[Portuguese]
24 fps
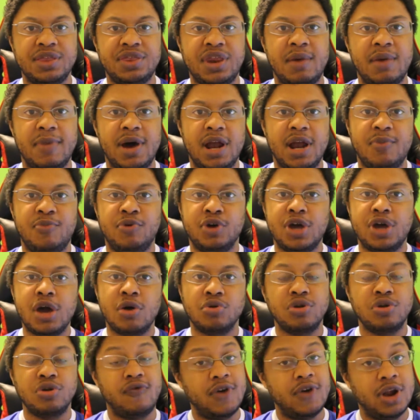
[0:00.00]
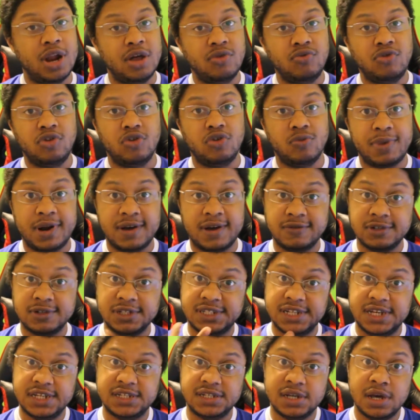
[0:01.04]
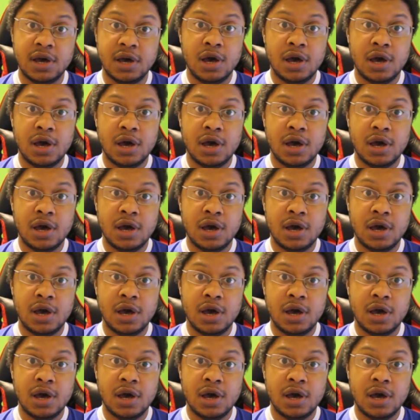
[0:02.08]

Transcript: trabalha. Por que, que eu estou falando isso para vocês?